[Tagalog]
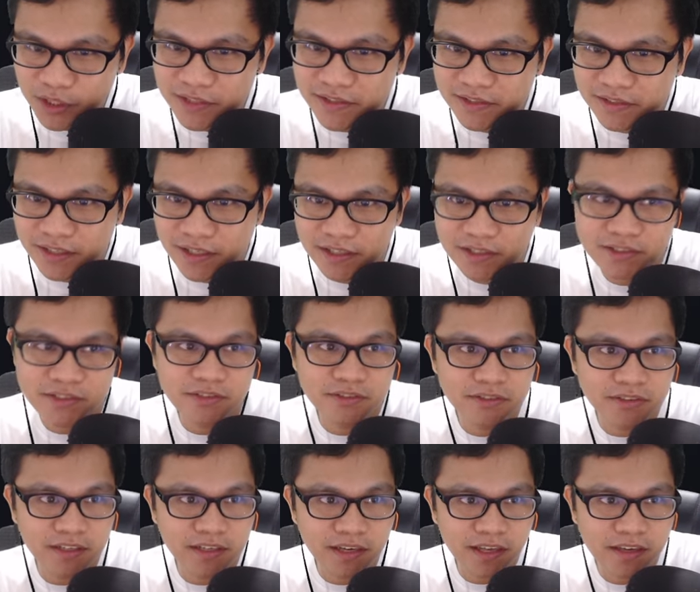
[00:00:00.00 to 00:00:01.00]

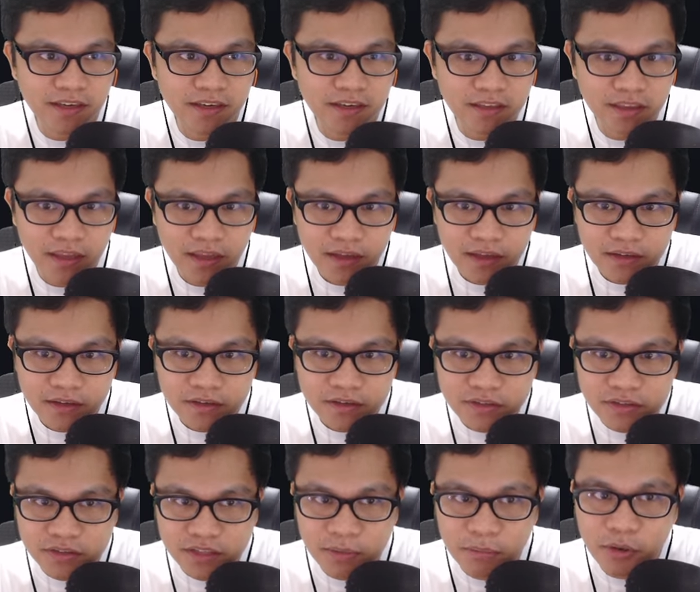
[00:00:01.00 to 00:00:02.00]
instruction. I like it.
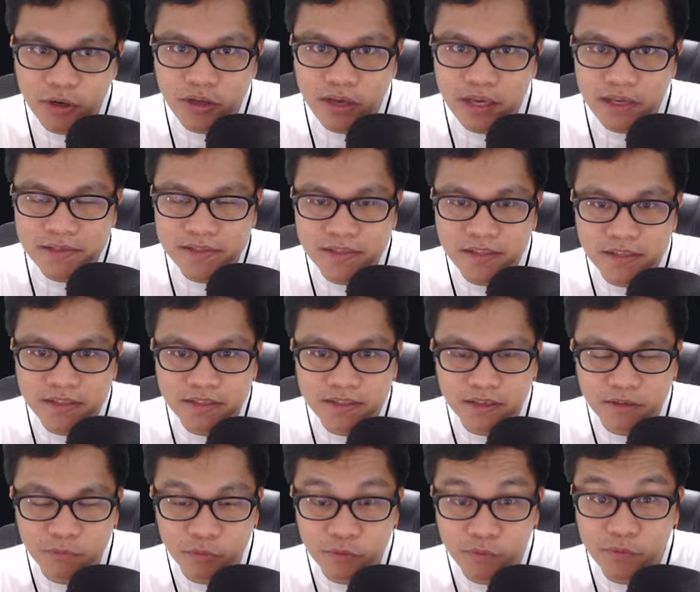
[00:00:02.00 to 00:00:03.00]
So, WASD,
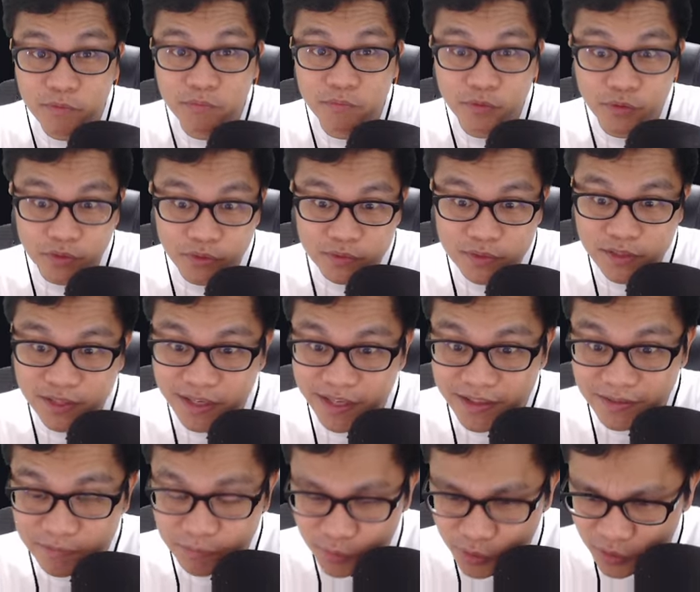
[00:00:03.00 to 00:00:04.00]
so i-move mo yung
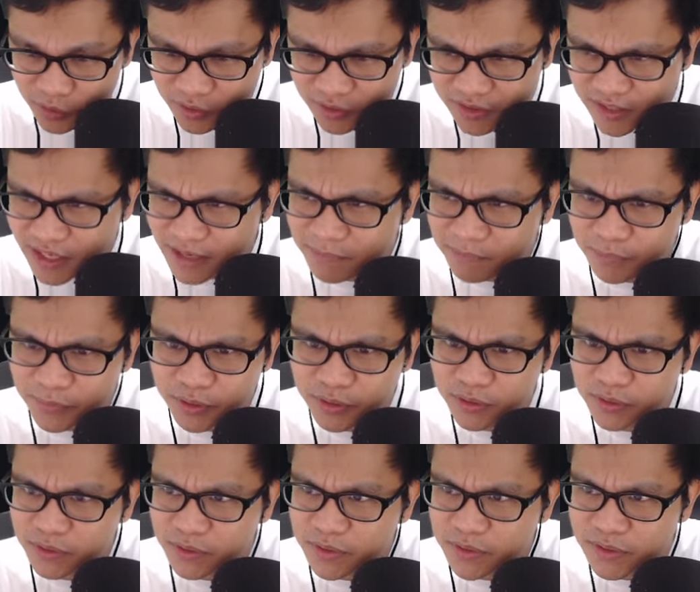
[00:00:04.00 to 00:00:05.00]
screen mo,
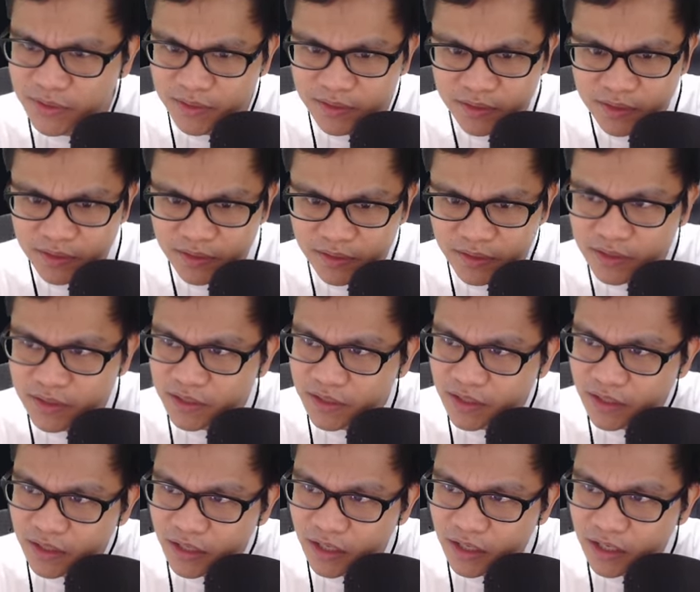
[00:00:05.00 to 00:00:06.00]
tapos
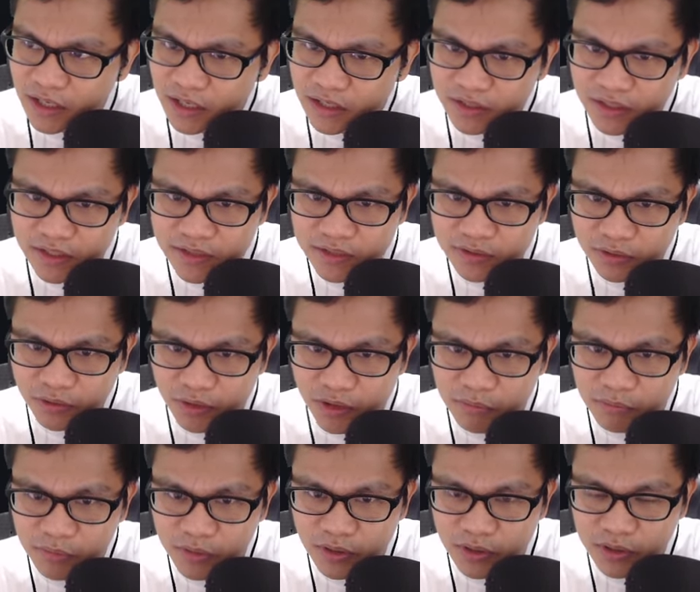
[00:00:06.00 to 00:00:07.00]
uh,
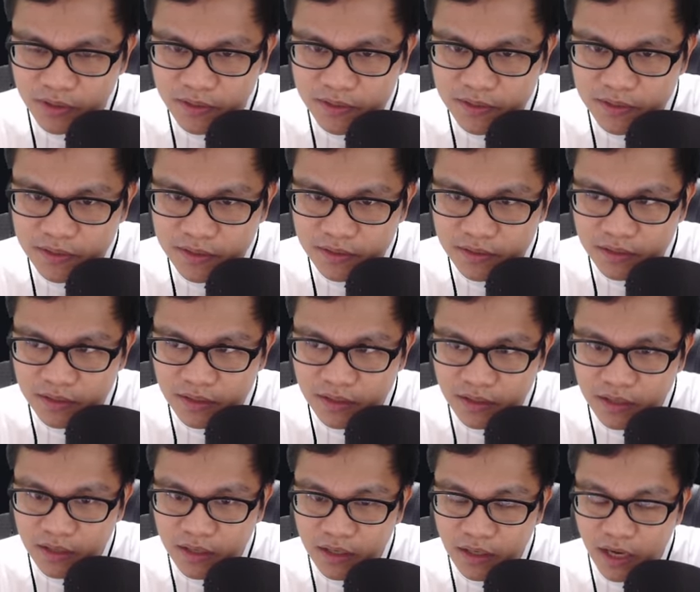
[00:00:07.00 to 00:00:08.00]
destroy balls.
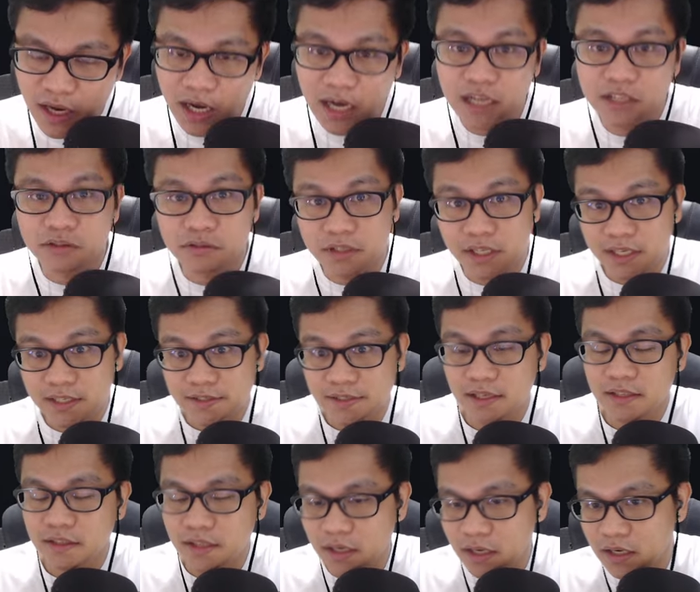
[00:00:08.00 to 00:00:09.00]
Ah, to
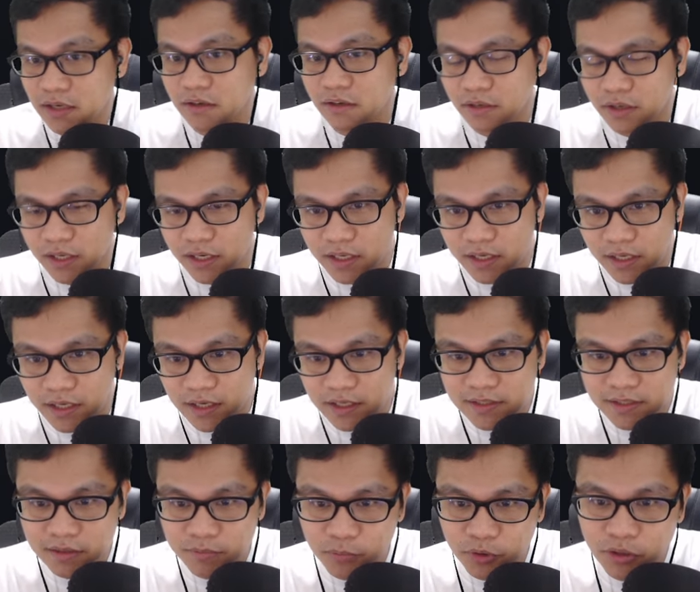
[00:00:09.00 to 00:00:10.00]
reset lang. Okay,
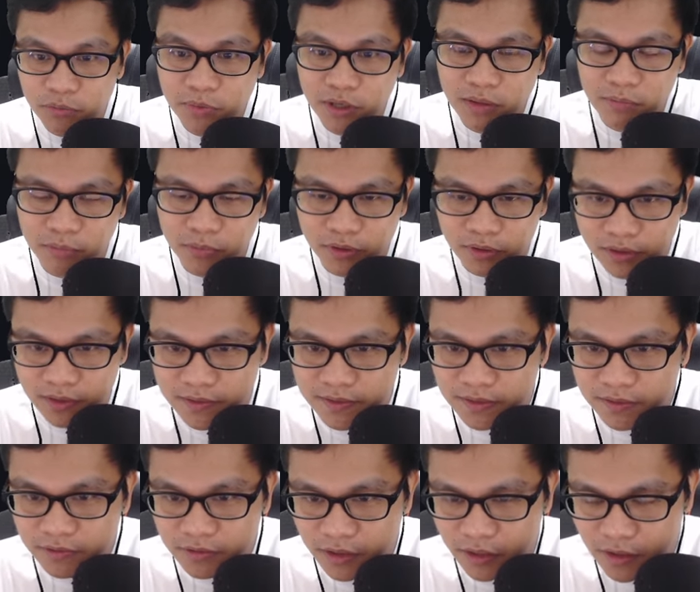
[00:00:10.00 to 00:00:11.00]
i-reset mo yung mga
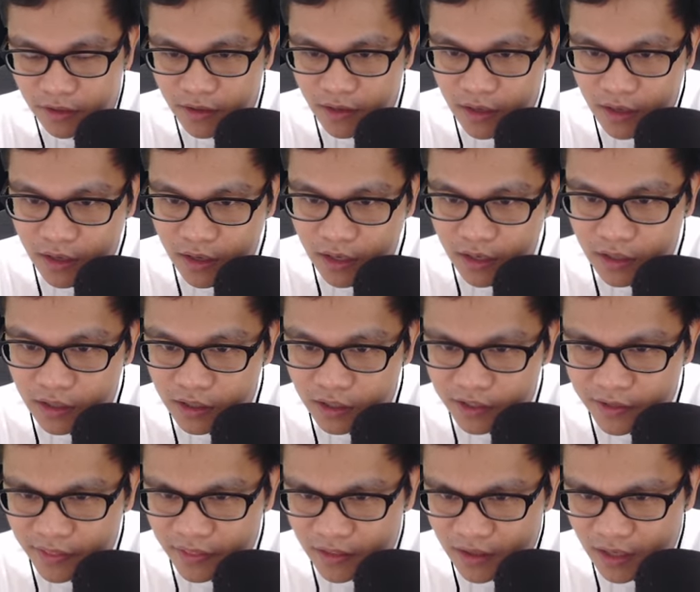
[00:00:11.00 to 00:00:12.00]
balls. Okay.
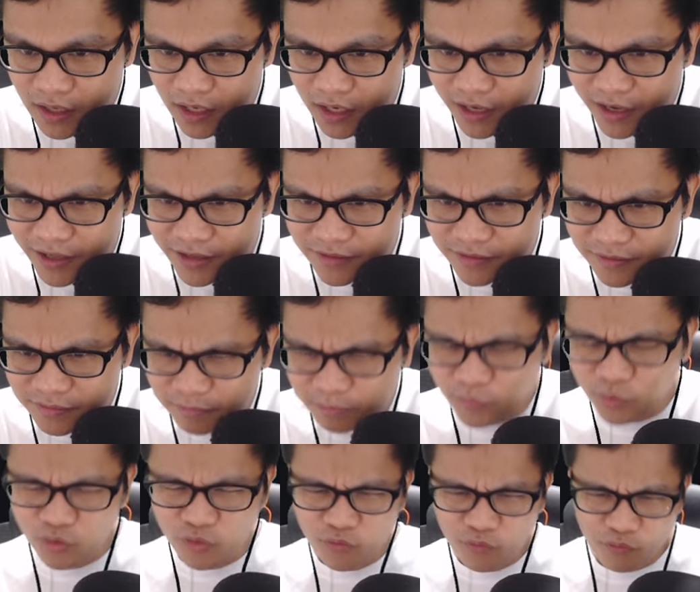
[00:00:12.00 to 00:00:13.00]
And then,
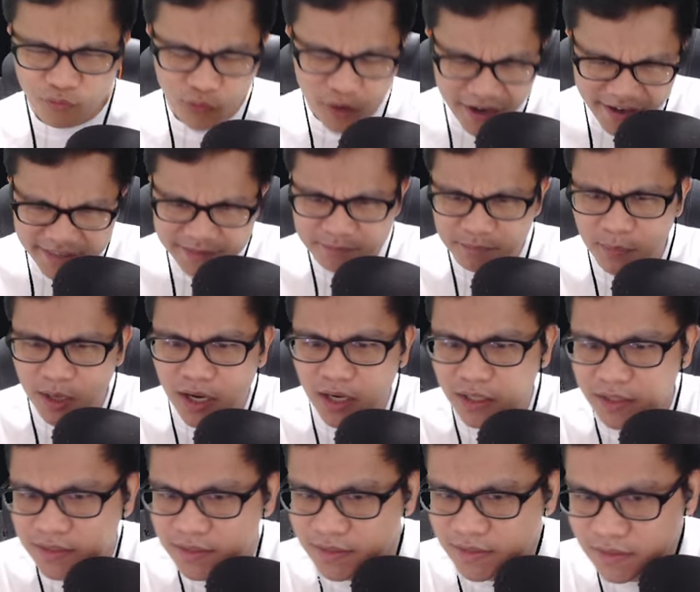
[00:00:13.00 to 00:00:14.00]
move white
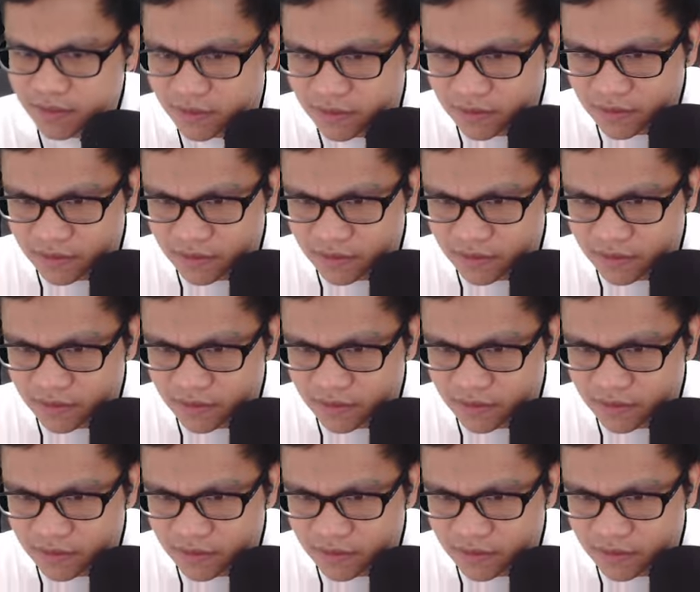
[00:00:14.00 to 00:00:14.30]
box.